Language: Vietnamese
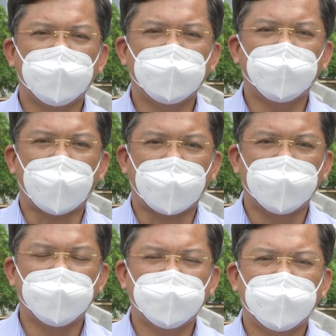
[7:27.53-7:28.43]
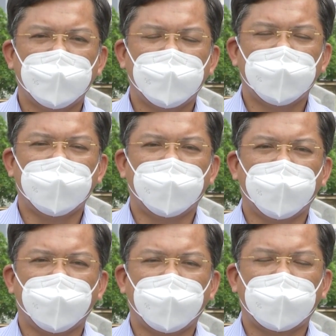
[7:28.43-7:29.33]
và nó chủ yếu xuất
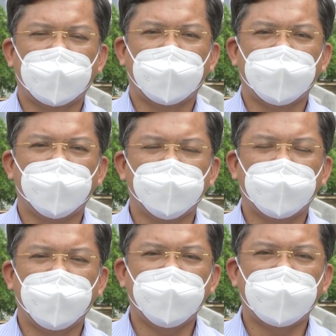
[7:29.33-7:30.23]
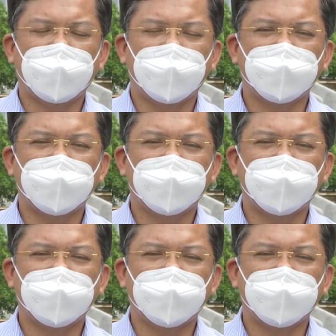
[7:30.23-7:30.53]
hiện trong cái lĩnh vực tâm linh.